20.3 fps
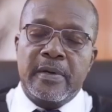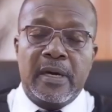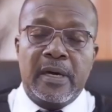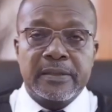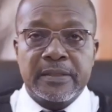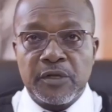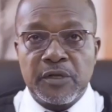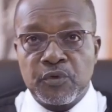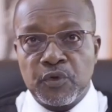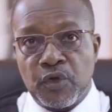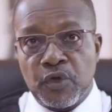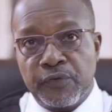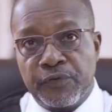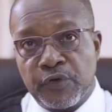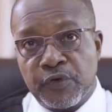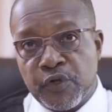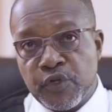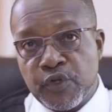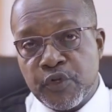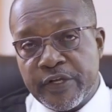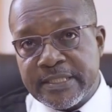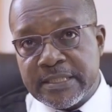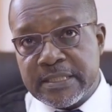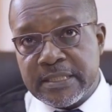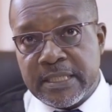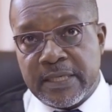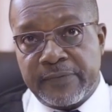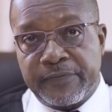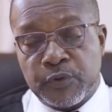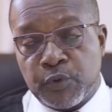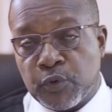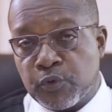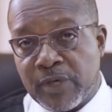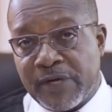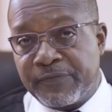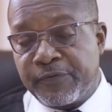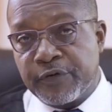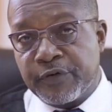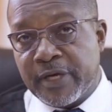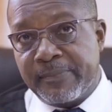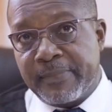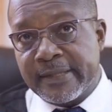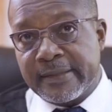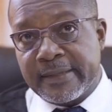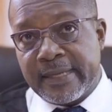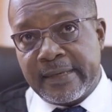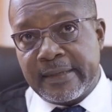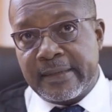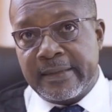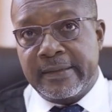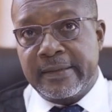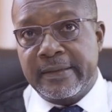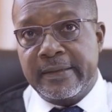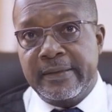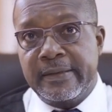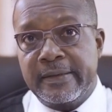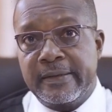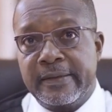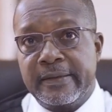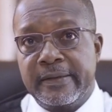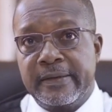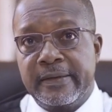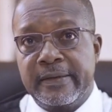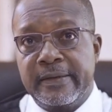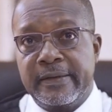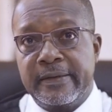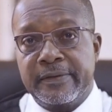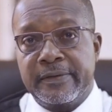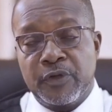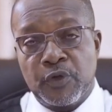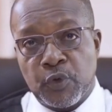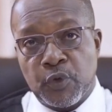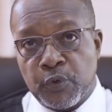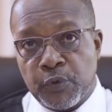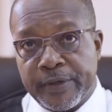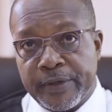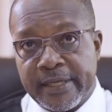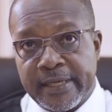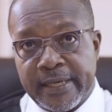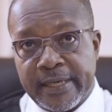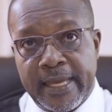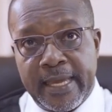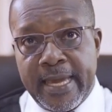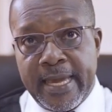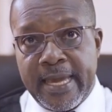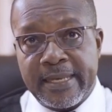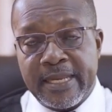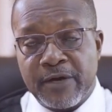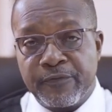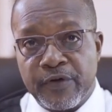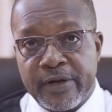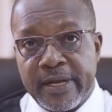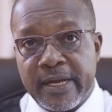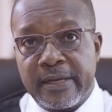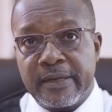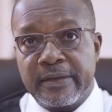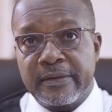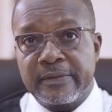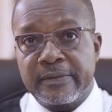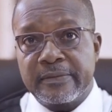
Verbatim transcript: Entendu que vous renoncez à votre droit fondamental de recourir à un avocat,